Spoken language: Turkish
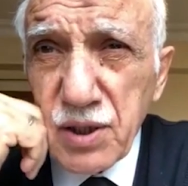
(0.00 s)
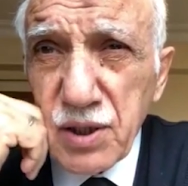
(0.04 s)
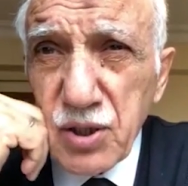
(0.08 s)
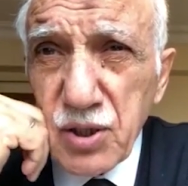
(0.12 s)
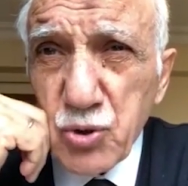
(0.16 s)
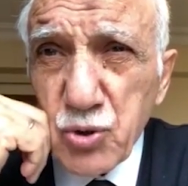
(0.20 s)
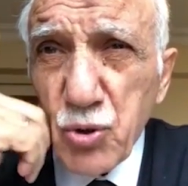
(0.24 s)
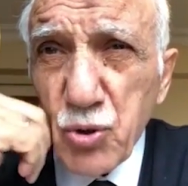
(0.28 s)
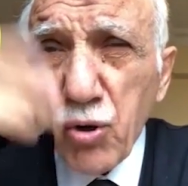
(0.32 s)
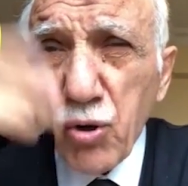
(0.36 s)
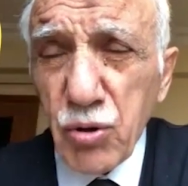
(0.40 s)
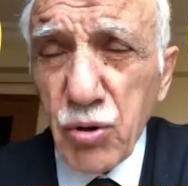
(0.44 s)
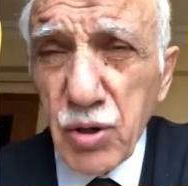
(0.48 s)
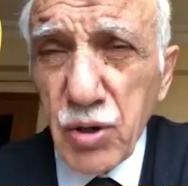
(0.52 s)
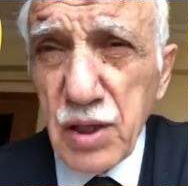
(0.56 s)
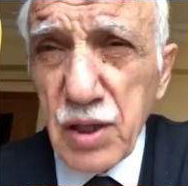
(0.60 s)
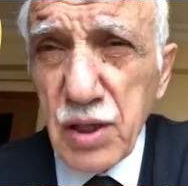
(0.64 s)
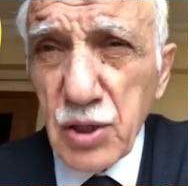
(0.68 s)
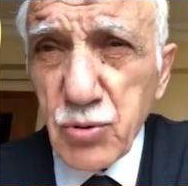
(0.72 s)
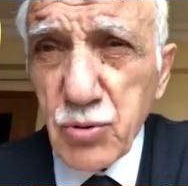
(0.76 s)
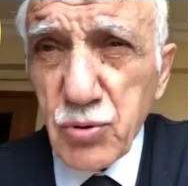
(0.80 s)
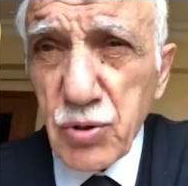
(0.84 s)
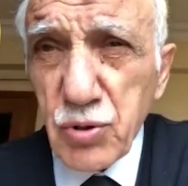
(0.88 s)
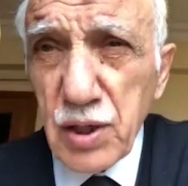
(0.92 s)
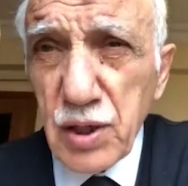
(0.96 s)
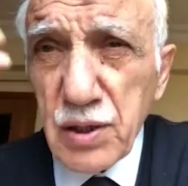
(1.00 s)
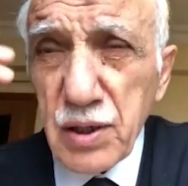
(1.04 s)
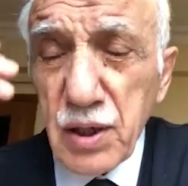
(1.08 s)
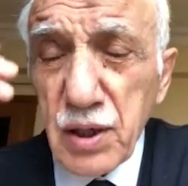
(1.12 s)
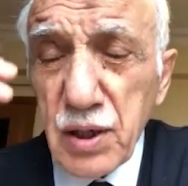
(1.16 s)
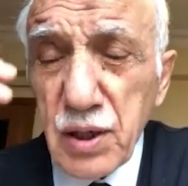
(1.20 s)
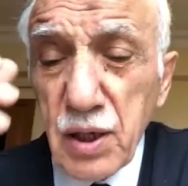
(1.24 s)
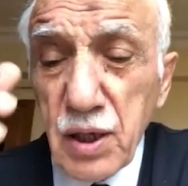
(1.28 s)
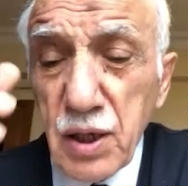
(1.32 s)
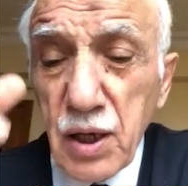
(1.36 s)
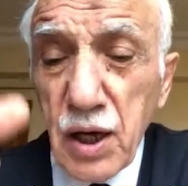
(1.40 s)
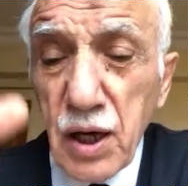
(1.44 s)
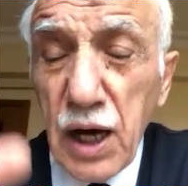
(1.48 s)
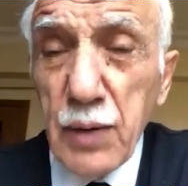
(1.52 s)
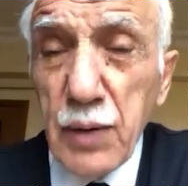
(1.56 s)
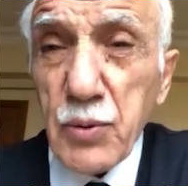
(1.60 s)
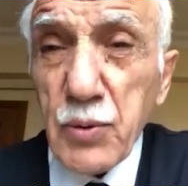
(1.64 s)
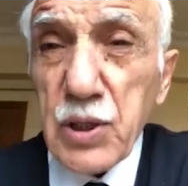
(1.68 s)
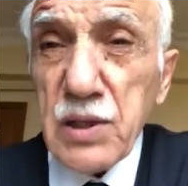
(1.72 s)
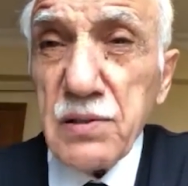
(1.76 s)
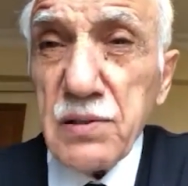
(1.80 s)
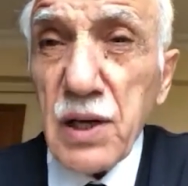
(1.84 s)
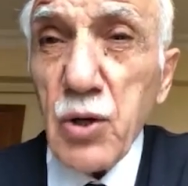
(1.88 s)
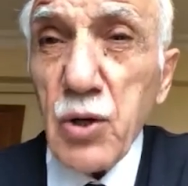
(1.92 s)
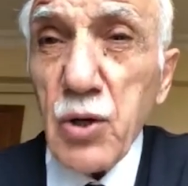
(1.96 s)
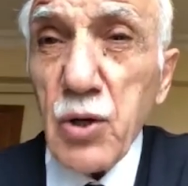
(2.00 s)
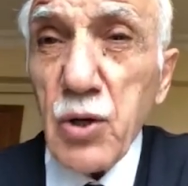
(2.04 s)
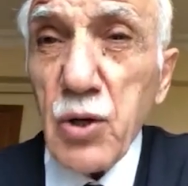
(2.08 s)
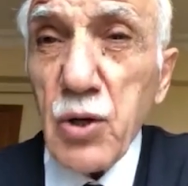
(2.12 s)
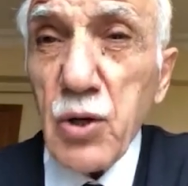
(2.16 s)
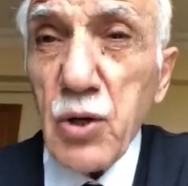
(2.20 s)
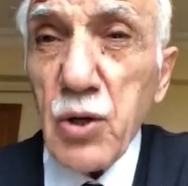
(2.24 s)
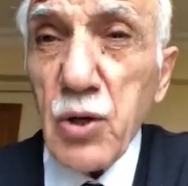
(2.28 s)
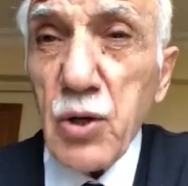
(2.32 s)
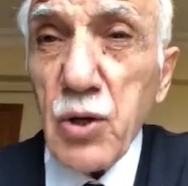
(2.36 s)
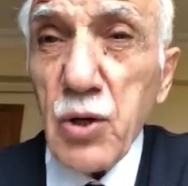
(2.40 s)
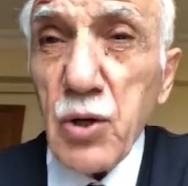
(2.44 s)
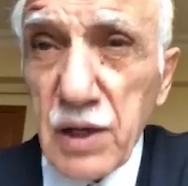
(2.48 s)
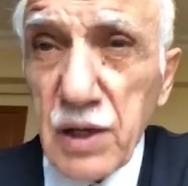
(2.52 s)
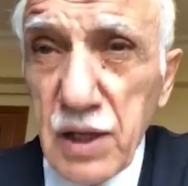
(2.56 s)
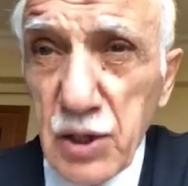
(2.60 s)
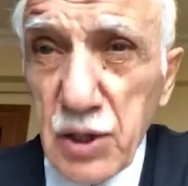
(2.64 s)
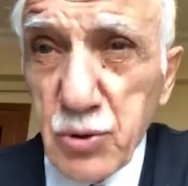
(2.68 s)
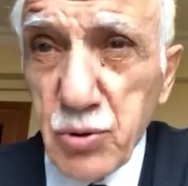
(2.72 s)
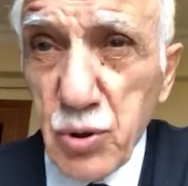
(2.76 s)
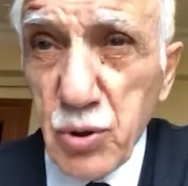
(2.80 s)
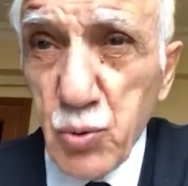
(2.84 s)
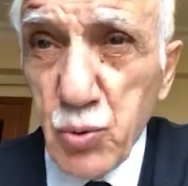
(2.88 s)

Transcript: Çok anlatıyorlar. Halbuki insan öyle olmadığını anlatıyor.